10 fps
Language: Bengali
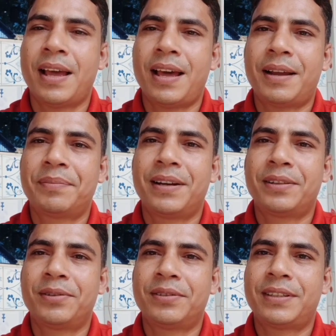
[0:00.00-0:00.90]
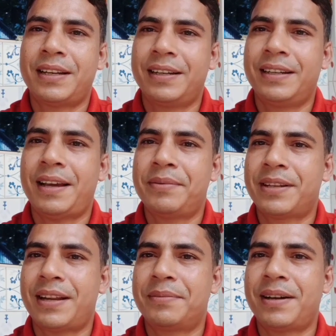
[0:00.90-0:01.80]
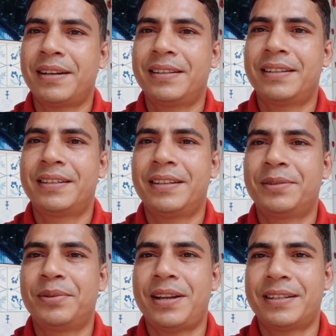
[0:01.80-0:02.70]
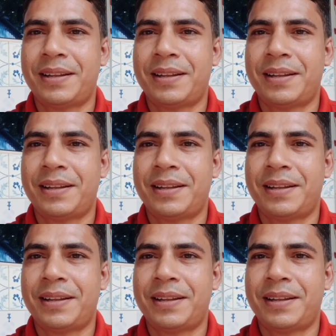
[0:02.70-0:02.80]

আর আপনারা তো জানেনই আমি সারা বাংলাদেশে এই কুরিয়ার